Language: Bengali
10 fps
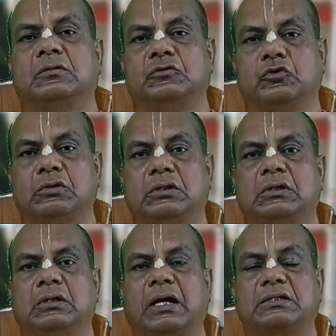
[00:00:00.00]
যদি
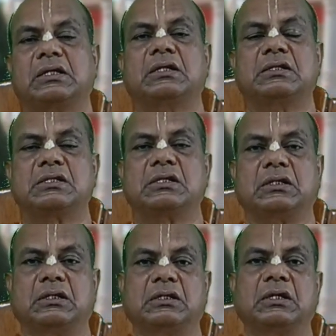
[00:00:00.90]
গাছের নিচে
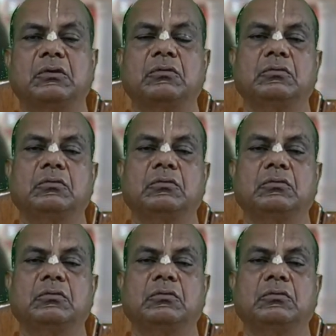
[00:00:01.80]
কেউ